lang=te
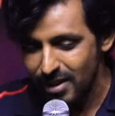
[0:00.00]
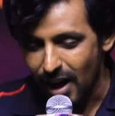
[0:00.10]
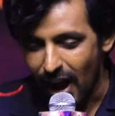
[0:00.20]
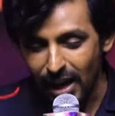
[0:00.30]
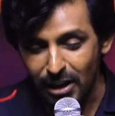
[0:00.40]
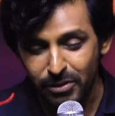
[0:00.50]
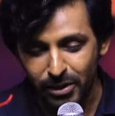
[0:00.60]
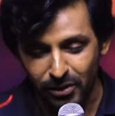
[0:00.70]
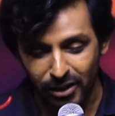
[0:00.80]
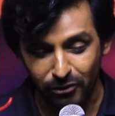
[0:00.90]
ఆ
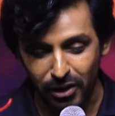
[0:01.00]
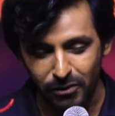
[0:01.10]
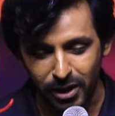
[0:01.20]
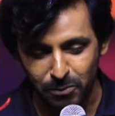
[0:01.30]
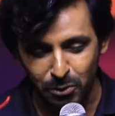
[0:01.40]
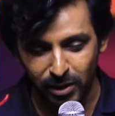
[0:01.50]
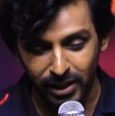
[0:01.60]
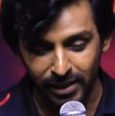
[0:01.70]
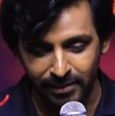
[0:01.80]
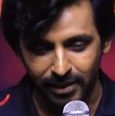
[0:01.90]
ఏవీలో నా ఫేవరెట్ మూమెంట్
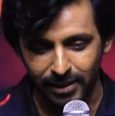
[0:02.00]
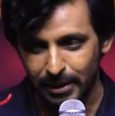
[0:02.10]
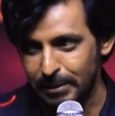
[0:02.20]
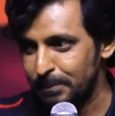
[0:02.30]
ఏంటంటే